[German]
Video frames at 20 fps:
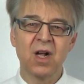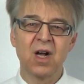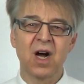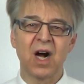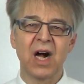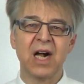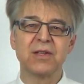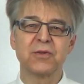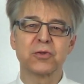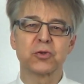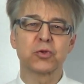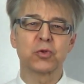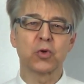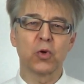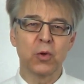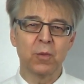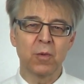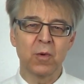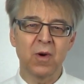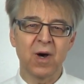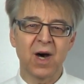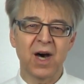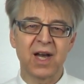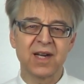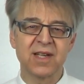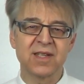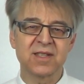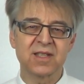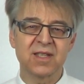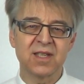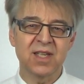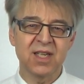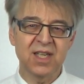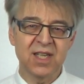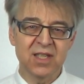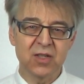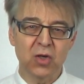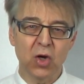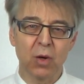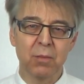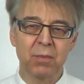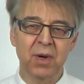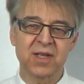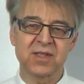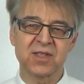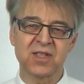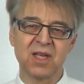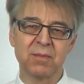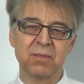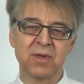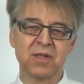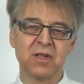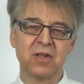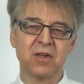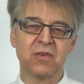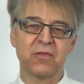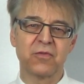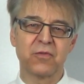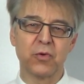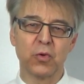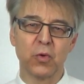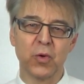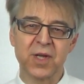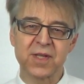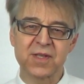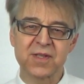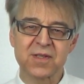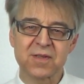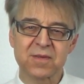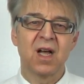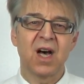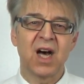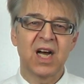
also Strömung eines inkompressiblen Fluids.